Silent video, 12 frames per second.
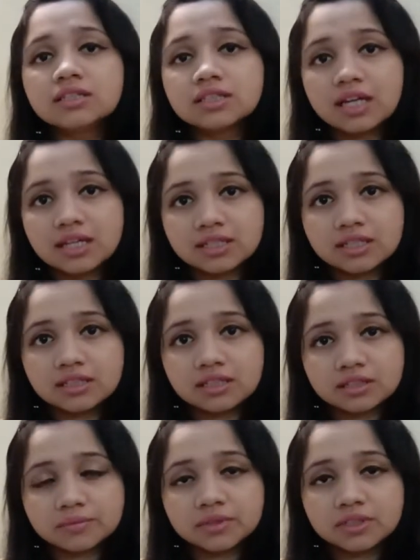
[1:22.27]
छः से
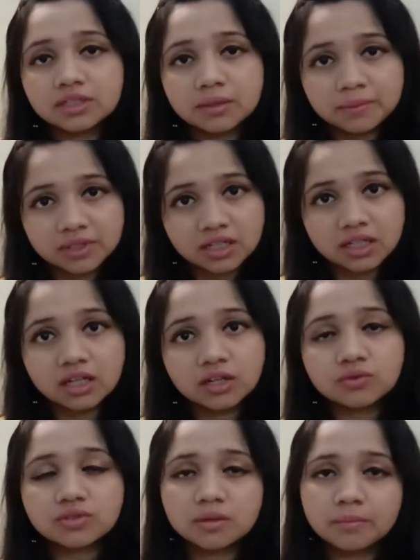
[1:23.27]
दस मिनट आप रखिए
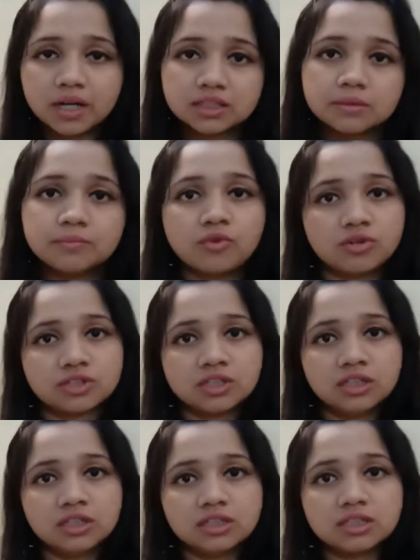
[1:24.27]
उसके बाद आप वॉश
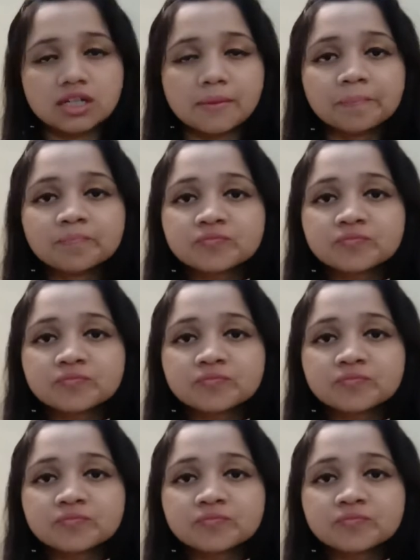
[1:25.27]
कर लीजिए